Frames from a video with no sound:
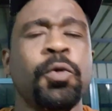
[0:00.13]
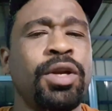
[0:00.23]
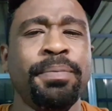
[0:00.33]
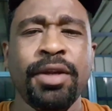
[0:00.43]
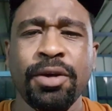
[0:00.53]

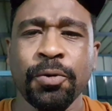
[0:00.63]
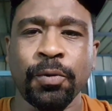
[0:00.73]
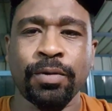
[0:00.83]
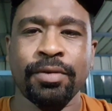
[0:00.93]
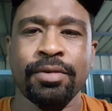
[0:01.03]
ونبنيه
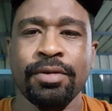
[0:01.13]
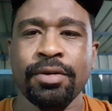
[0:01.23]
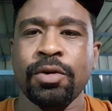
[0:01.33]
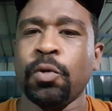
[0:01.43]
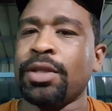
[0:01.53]

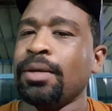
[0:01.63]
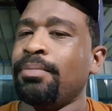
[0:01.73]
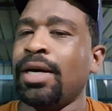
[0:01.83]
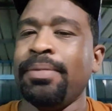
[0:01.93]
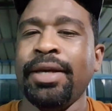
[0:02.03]
وطن
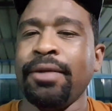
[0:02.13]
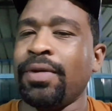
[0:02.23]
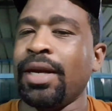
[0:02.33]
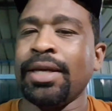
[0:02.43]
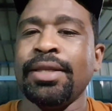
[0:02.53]
ما
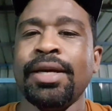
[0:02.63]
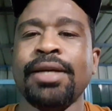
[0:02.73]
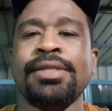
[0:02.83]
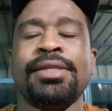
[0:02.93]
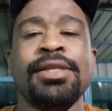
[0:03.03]
بيعرف
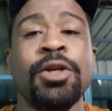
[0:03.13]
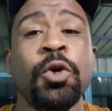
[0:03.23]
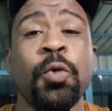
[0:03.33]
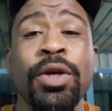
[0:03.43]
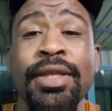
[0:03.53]
الأجناس
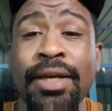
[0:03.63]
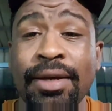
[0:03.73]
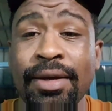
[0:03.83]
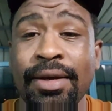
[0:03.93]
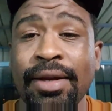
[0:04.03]

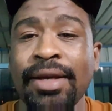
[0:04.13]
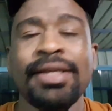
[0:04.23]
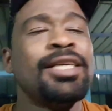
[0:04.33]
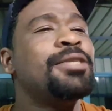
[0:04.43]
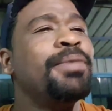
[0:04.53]
وطن
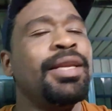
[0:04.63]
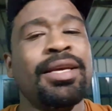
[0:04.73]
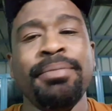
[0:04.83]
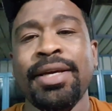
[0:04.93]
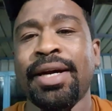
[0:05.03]
يشمل
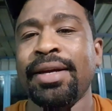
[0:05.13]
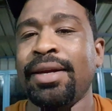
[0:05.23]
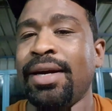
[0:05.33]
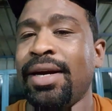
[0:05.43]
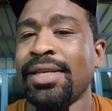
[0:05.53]
جميع
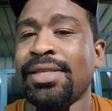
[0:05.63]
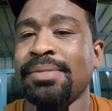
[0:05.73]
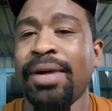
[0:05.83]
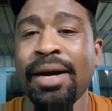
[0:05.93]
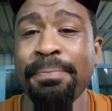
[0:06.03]

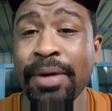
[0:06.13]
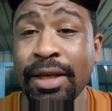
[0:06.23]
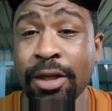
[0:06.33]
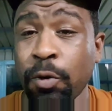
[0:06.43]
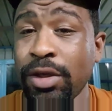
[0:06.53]
الناس محبة
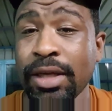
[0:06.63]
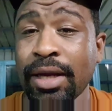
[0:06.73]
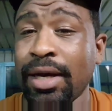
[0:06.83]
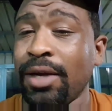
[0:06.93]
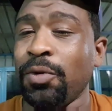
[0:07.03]
يتوج
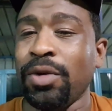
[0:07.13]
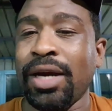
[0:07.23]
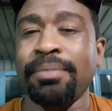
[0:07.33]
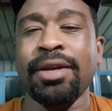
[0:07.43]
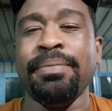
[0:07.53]
القانون
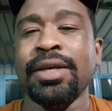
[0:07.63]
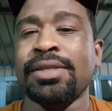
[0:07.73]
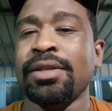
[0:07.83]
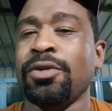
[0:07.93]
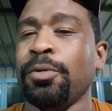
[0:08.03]
عمل
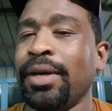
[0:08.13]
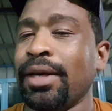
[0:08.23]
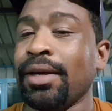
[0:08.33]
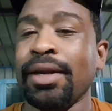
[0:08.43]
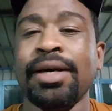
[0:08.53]
بصدق
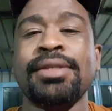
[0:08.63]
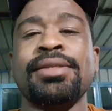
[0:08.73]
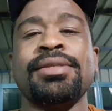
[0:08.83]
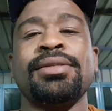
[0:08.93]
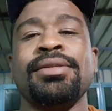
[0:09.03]

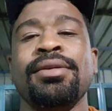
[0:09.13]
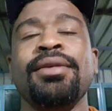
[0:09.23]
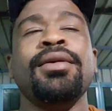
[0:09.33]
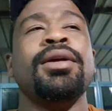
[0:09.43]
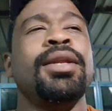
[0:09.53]
وبإخلاص
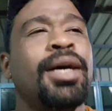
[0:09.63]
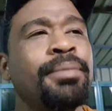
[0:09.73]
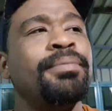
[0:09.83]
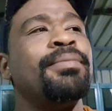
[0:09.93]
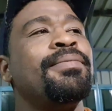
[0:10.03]

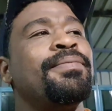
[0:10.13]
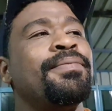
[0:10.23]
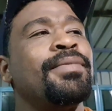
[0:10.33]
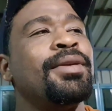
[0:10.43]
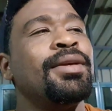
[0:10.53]
نعم
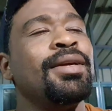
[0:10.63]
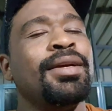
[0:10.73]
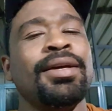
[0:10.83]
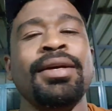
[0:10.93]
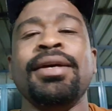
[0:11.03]

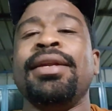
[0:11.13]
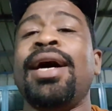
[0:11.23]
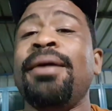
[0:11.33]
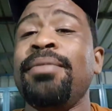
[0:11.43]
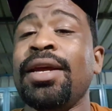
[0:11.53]

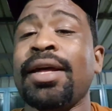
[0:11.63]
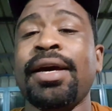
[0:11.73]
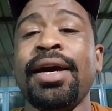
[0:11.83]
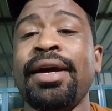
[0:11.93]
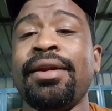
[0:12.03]
نعم
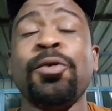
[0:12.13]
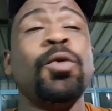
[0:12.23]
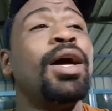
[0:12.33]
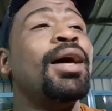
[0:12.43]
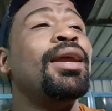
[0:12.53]
للخير
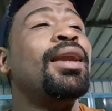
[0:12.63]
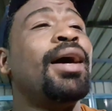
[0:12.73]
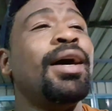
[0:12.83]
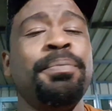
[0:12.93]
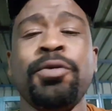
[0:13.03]
ولا
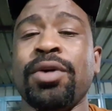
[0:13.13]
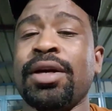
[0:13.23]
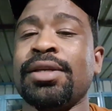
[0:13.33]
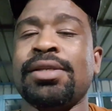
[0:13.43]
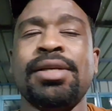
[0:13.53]
للحرب
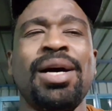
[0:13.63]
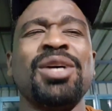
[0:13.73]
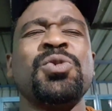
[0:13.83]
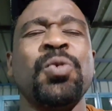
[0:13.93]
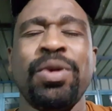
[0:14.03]

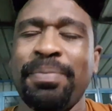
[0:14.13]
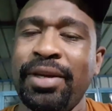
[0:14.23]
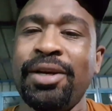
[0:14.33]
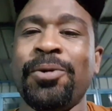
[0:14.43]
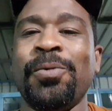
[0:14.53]
والرصاص
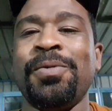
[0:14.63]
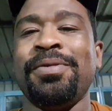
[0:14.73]
ونبنيه